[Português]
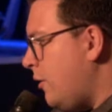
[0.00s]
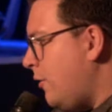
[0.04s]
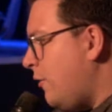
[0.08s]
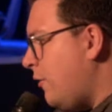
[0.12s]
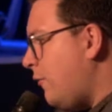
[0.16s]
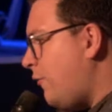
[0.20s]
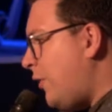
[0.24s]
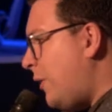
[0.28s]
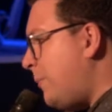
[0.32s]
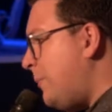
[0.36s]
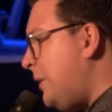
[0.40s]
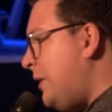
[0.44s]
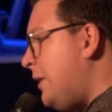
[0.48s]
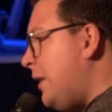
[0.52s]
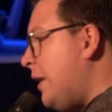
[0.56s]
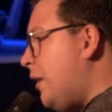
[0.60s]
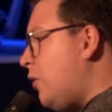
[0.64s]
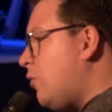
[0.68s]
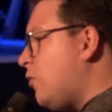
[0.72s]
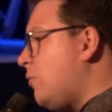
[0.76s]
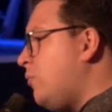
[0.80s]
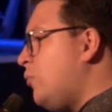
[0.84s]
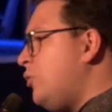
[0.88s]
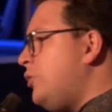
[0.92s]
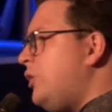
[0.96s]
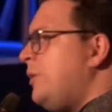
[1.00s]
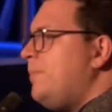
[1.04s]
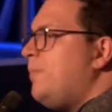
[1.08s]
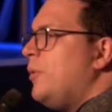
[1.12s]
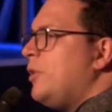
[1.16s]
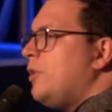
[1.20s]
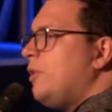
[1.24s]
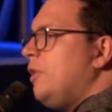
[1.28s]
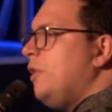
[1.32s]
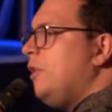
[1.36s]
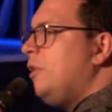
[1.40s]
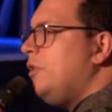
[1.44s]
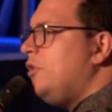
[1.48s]
Família é algo muito
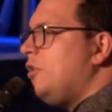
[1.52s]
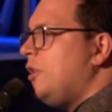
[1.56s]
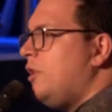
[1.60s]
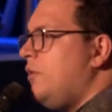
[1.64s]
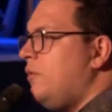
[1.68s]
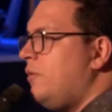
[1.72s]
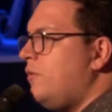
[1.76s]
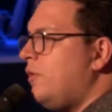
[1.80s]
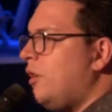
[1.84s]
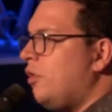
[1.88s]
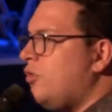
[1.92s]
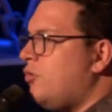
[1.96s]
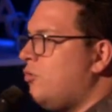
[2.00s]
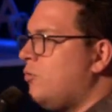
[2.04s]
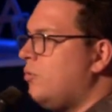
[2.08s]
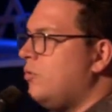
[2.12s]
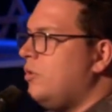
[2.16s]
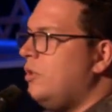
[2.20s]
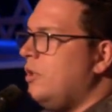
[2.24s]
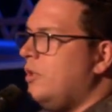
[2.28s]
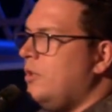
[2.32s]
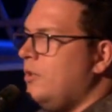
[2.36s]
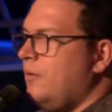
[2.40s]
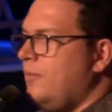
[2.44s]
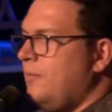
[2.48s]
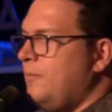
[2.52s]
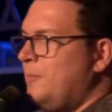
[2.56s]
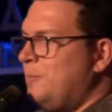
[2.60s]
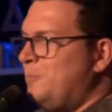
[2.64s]
importante que nos ajuda.